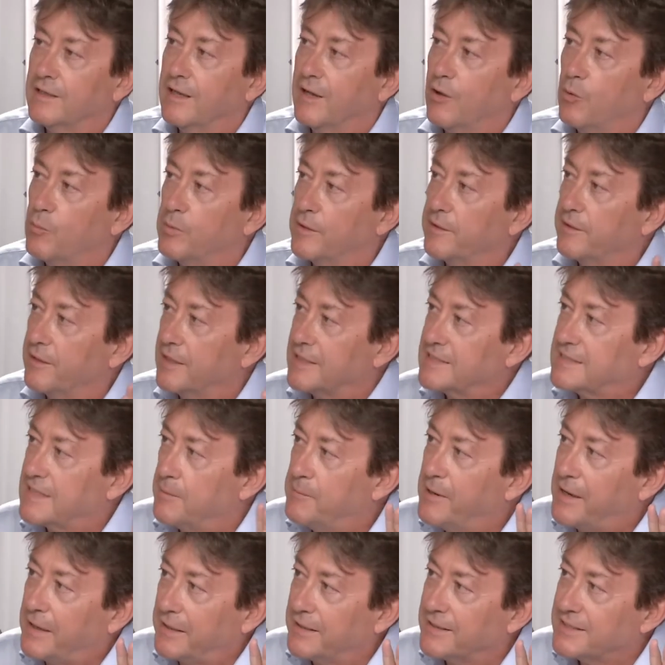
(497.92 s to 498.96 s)
a hombre de las
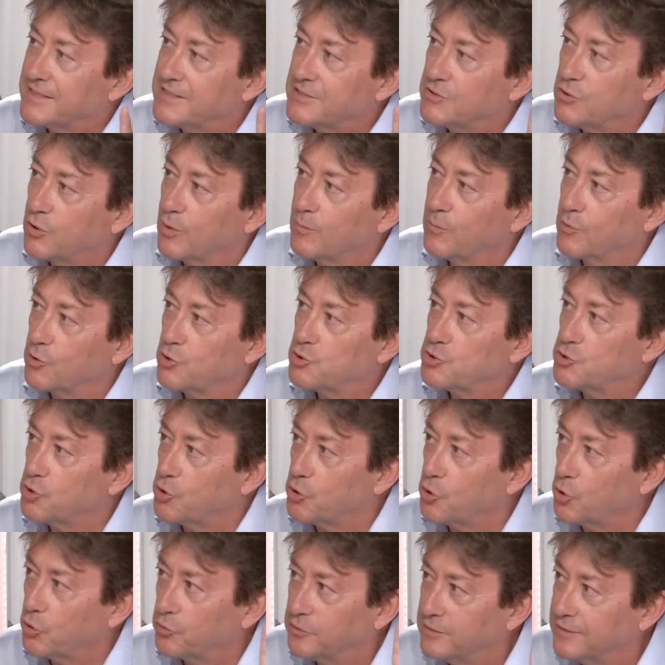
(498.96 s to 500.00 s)
cavernas, ¿no? Como los
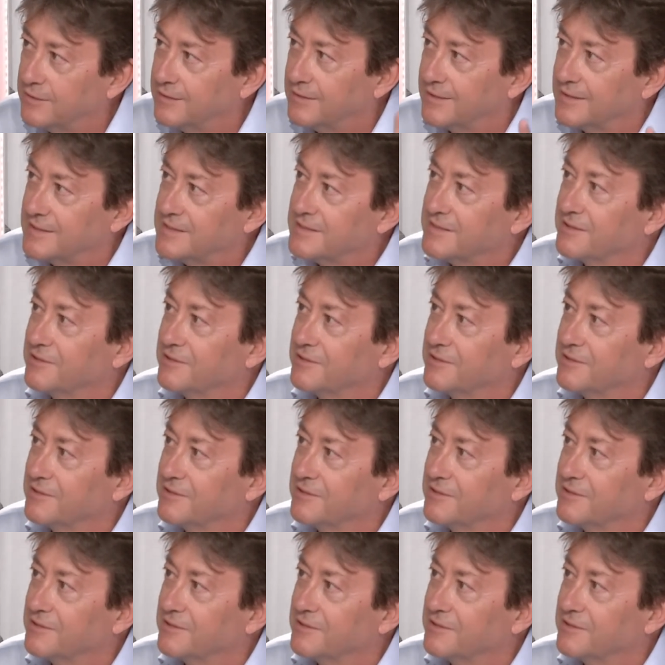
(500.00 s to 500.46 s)
trogloditas.